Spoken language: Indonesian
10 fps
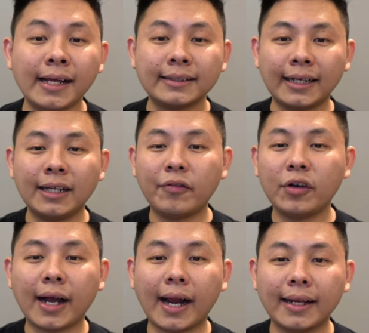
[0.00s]
Jadi di
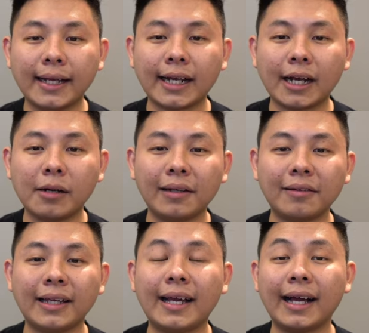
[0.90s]
video kali ini kita akan bahas
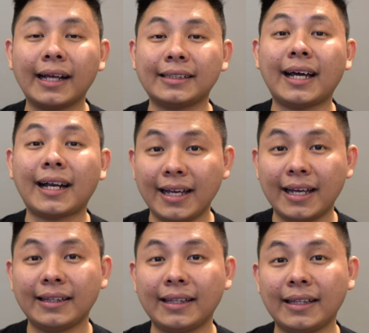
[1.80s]
tiga cara ya
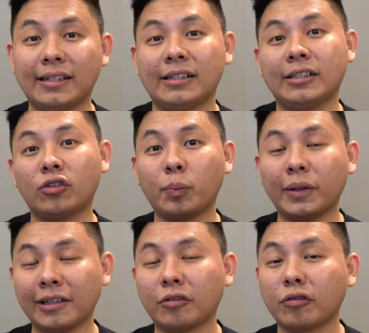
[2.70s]
eh, untuk
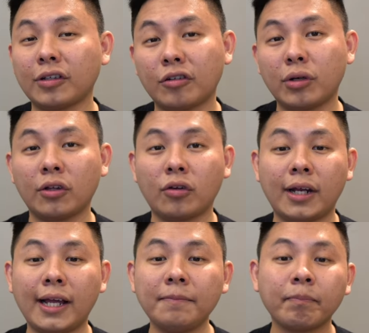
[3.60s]
bisa sukses jualan
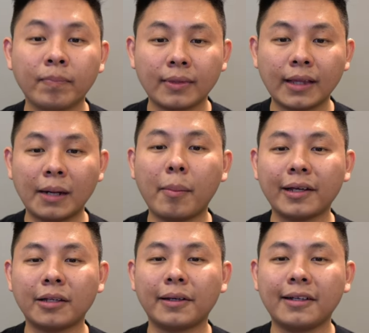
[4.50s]
online. Tanpa
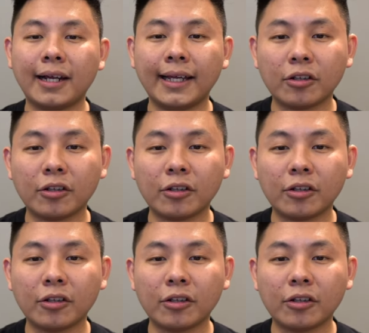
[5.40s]
basa-basi lagi,